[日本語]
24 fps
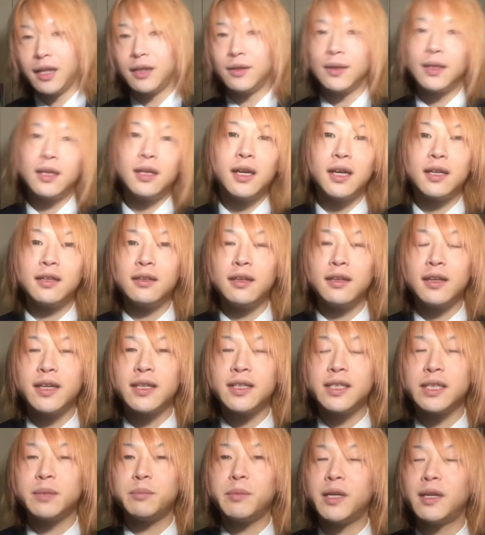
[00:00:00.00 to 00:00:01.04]
気軽に
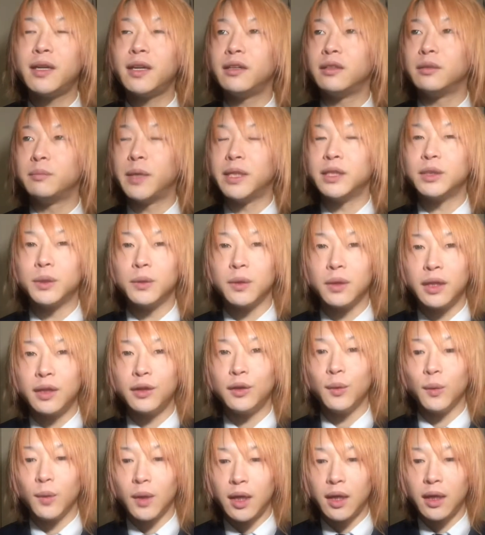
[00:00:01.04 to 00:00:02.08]
集まれる場所っていう
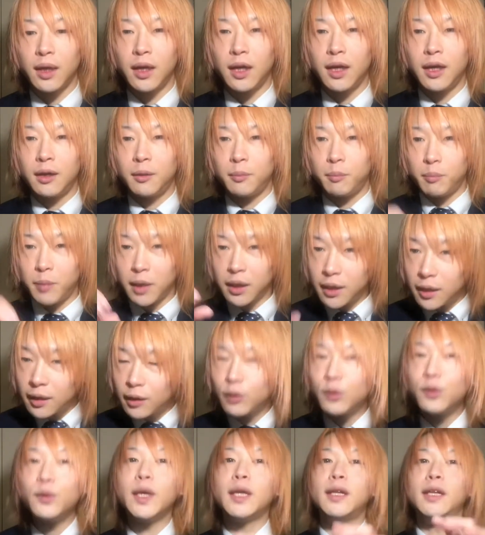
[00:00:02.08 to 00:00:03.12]
のがまたね
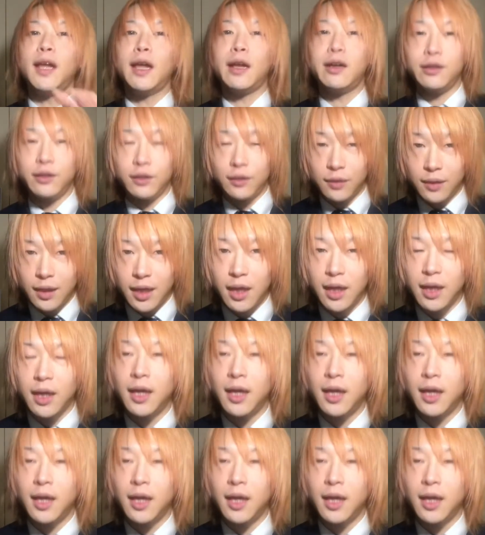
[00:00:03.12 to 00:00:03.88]
増えていくので、